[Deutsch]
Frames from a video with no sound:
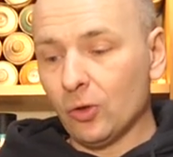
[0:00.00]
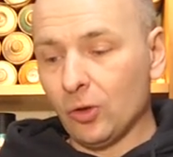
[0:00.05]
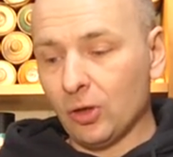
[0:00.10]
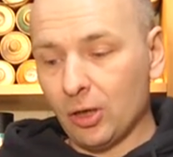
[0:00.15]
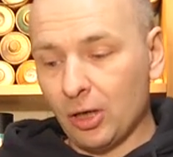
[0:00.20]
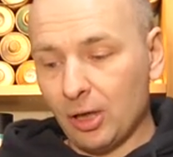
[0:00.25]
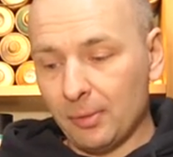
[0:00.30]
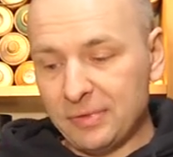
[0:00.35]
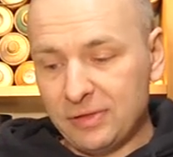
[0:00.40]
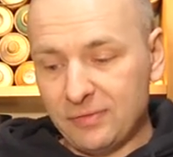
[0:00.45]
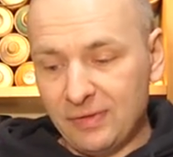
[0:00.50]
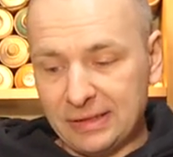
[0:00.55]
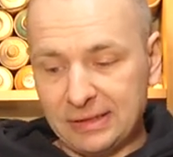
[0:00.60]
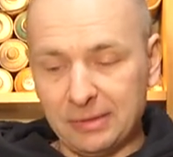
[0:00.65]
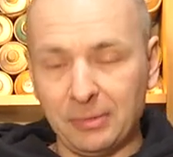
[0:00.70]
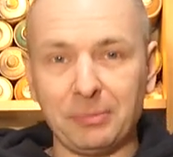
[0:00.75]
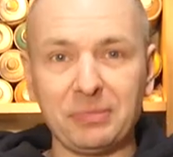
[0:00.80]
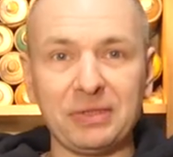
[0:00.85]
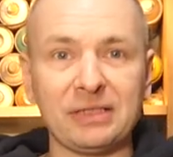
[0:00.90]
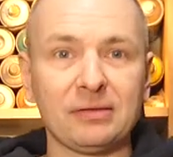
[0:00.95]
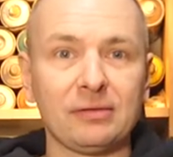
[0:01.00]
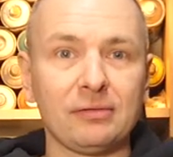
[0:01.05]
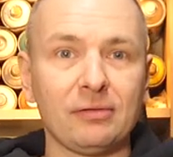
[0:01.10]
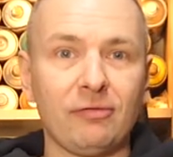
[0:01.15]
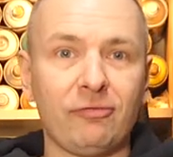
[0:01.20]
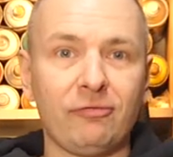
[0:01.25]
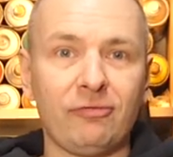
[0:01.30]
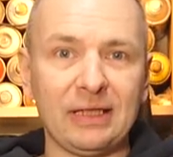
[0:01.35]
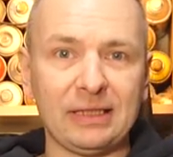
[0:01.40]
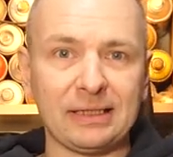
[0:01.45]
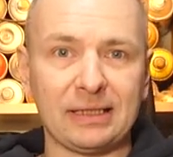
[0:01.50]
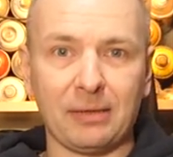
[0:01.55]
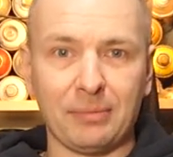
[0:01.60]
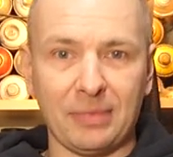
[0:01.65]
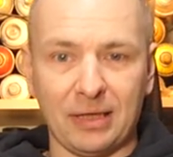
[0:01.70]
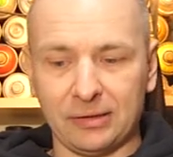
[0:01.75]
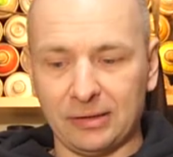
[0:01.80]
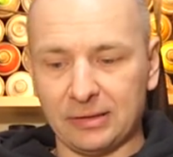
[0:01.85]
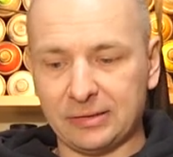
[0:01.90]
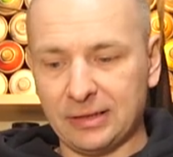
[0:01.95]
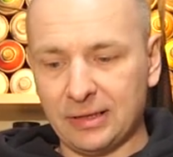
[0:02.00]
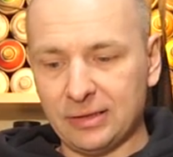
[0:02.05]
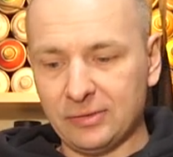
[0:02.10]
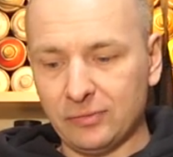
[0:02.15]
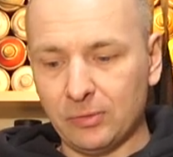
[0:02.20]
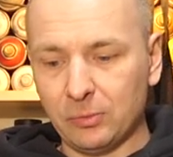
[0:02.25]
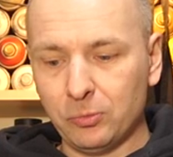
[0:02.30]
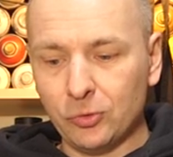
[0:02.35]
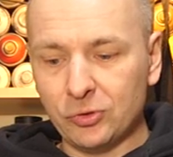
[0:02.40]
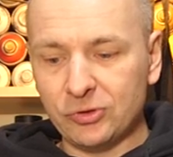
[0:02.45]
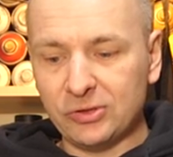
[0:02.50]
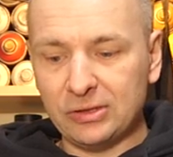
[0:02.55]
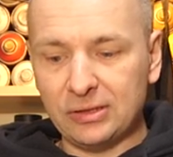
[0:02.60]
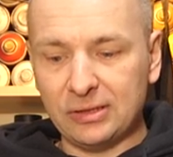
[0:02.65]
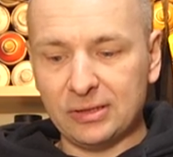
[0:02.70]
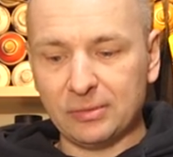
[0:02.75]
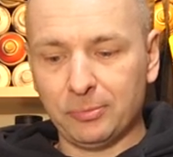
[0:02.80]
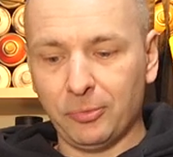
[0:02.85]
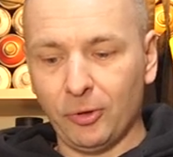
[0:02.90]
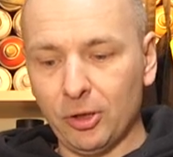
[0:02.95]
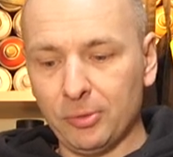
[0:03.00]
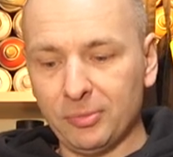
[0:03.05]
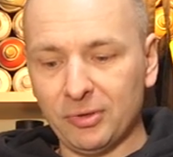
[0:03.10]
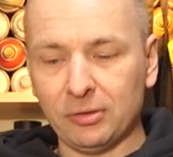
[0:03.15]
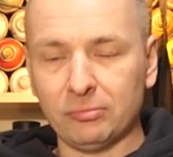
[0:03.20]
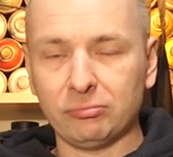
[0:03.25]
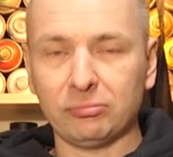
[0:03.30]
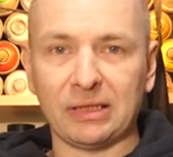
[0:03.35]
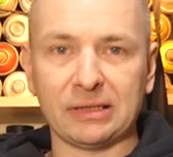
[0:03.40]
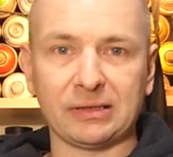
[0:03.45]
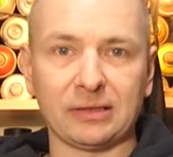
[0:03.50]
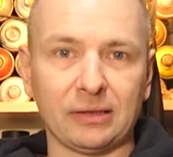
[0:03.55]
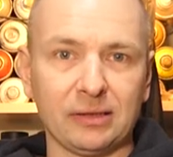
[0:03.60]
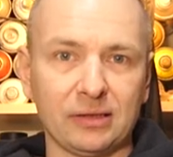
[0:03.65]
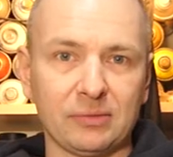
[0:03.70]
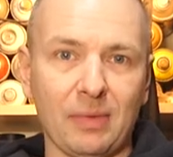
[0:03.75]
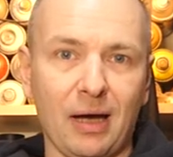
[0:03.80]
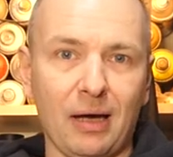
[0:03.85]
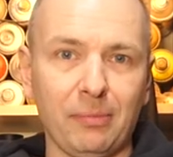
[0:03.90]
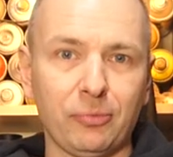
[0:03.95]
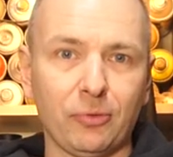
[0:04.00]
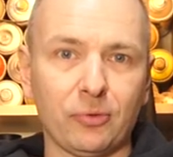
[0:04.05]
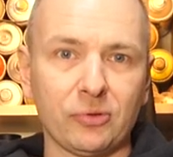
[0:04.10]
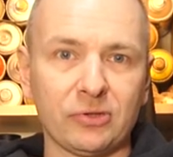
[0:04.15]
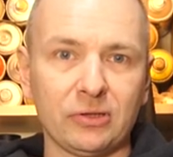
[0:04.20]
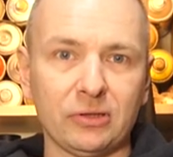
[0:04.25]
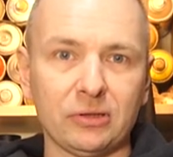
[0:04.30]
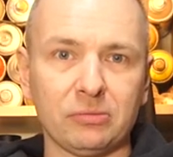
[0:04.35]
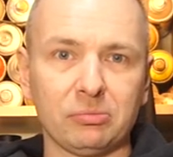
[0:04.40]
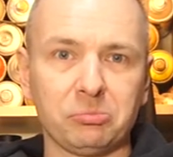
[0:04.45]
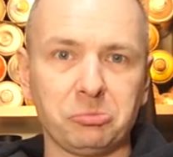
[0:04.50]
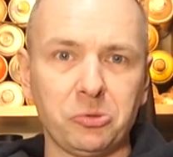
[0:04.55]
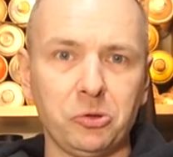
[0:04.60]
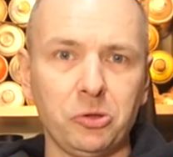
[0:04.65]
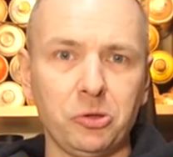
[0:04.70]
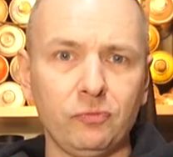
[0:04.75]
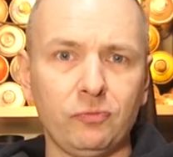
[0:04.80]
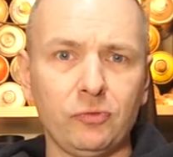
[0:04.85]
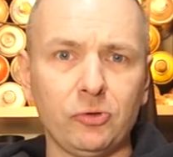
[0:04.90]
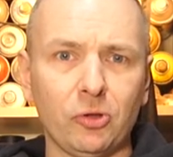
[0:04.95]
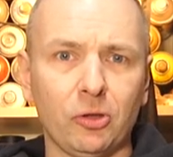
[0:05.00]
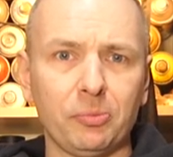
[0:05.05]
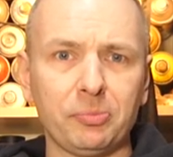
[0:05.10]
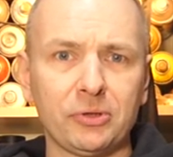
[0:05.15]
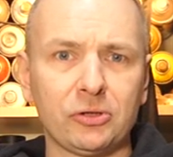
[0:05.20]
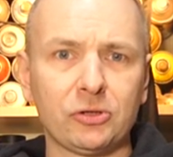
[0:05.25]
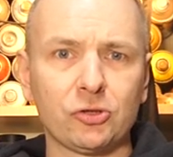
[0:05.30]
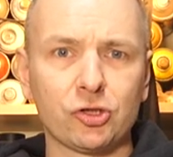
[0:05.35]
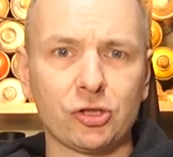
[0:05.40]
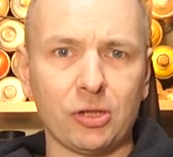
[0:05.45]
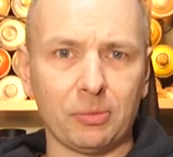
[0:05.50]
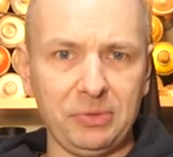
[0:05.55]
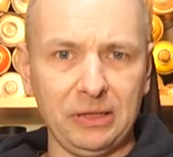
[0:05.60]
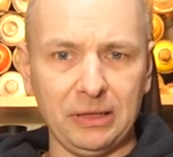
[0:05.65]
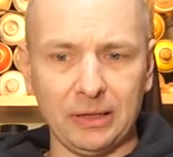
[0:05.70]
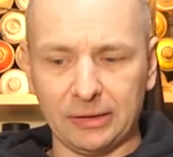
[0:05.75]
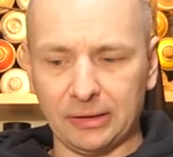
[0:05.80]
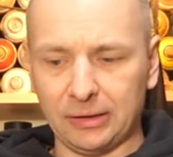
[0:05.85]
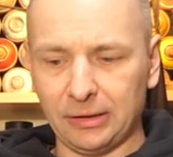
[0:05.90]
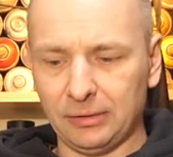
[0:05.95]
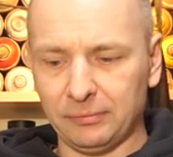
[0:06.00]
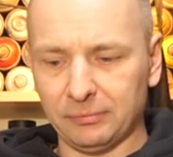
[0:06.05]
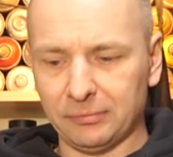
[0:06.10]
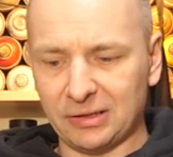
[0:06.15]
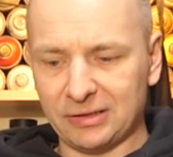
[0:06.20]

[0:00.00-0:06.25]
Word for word: Ähm, ich werde es aber ein bisschen fester machen. Das heißt, wir müssen diese Bäume, dass da nichts mehr abröselt, irgendwie noch ein bisschen stabiler kriegen.